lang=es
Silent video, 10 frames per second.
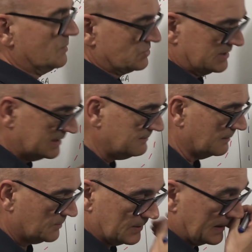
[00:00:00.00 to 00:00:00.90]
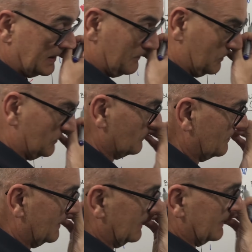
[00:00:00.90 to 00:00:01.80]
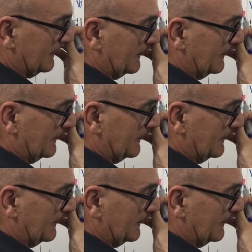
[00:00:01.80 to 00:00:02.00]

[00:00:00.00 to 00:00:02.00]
positiva, por ejemplo. ¿vale?